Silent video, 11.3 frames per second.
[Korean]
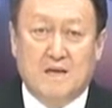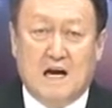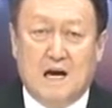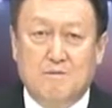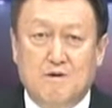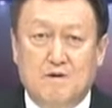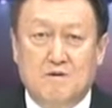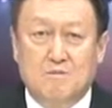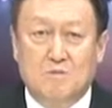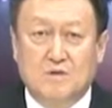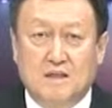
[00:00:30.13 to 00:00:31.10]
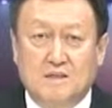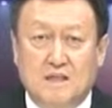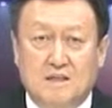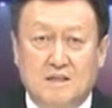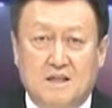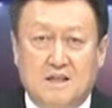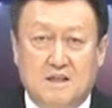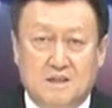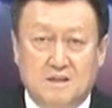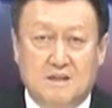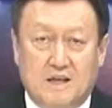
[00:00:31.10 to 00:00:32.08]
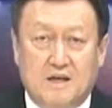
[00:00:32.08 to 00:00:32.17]
가입을 못한
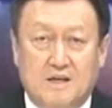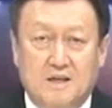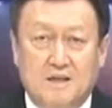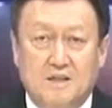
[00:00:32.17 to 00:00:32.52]
상태인데